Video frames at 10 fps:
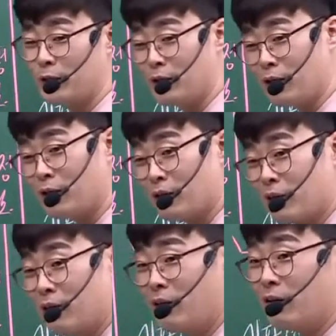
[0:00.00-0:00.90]

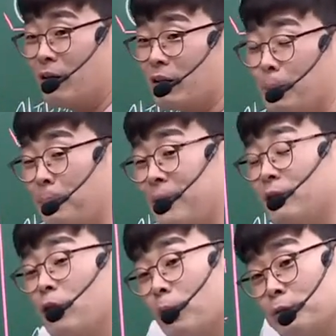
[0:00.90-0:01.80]
이게.
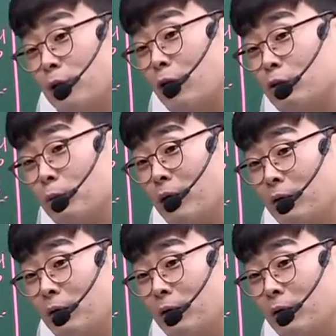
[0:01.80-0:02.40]
기판력이 없어갖고 뭐 한